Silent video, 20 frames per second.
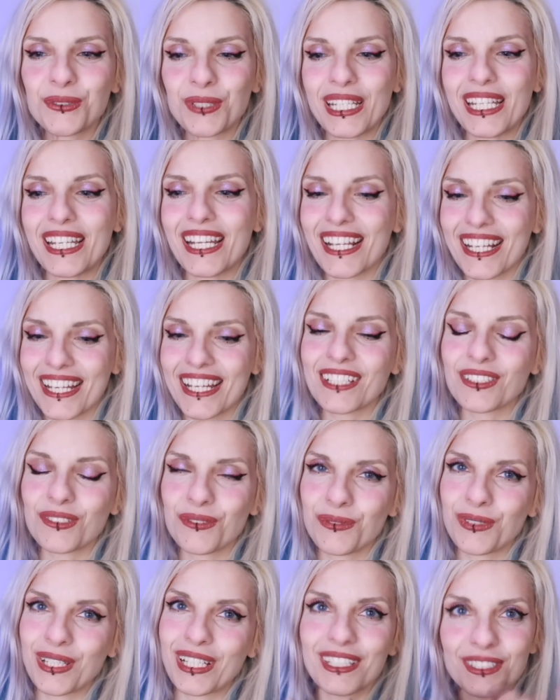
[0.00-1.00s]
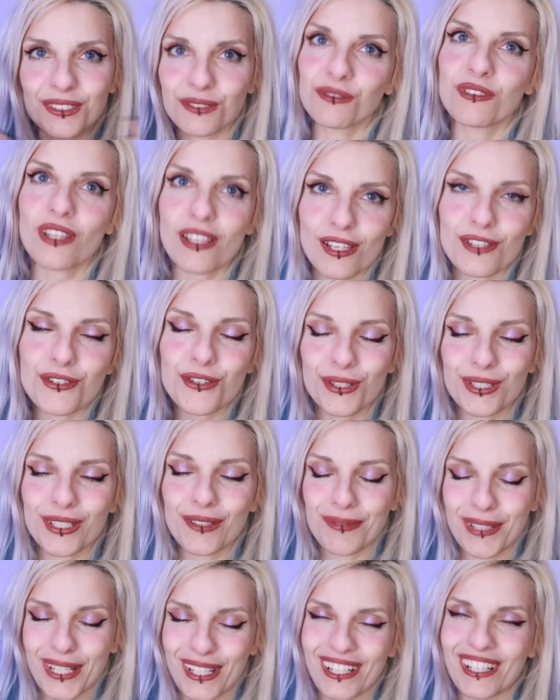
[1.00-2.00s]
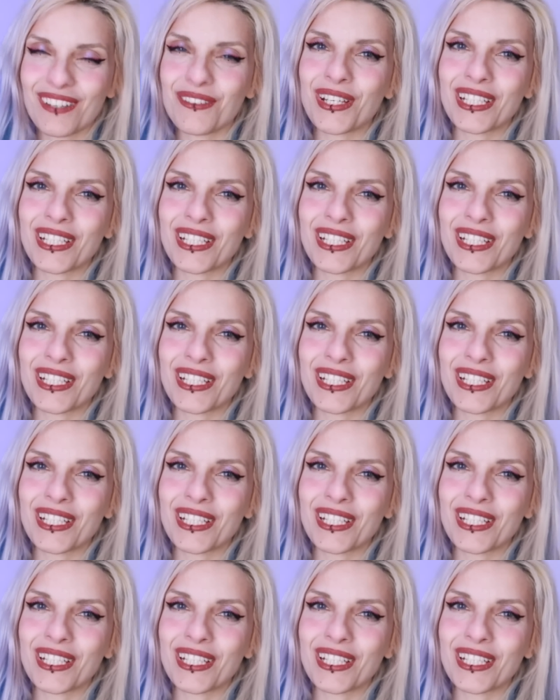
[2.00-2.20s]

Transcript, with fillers: quindi nel caso vi, eh, scusa del gioco di parole,